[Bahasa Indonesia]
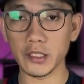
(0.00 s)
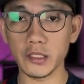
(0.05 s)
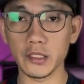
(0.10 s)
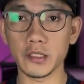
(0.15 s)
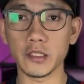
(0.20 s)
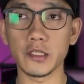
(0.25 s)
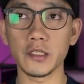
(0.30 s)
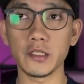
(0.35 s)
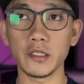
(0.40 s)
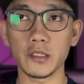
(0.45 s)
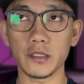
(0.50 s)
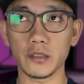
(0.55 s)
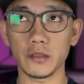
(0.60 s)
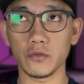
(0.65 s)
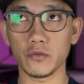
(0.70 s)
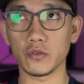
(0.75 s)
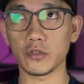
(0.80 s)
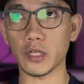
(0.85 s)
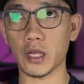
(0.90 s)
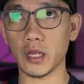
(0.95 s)
nih jadi
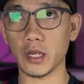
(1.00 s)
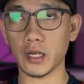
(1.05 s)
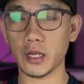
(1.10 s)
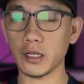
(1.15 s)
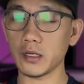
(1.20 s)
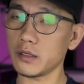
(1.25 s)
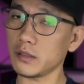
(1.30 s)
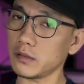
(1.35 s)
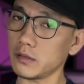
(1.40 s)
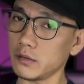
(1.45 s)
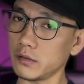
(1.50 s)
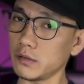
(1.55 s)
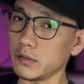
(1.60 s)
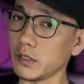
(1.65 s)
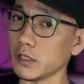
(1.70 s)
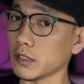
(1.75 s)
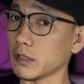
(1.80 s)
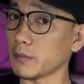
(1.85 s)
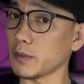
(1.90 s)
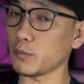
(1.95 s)
usahakan
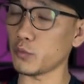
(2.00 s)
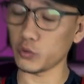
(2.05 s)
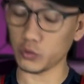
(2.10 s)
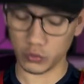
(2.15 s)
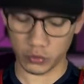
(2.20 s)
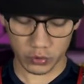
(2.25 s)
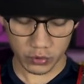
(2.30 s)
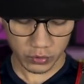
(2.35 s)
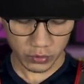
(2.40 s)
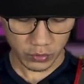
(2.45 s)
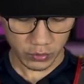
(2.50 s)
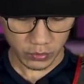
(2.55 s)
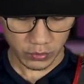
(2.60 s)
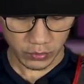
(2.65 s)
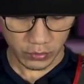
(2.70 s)
tidak sampai putus